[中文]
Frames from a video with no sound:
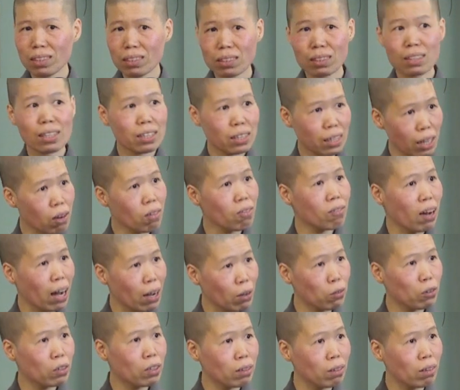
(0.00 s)
这也要
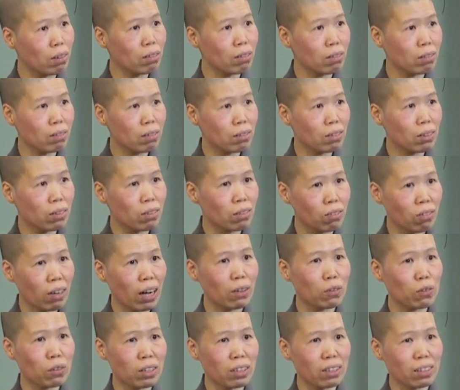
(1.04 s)
发愿哦，
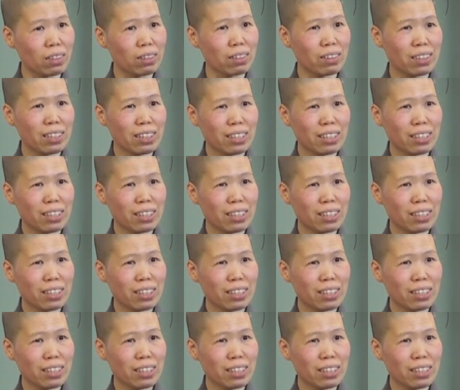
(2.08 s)
发愿哦。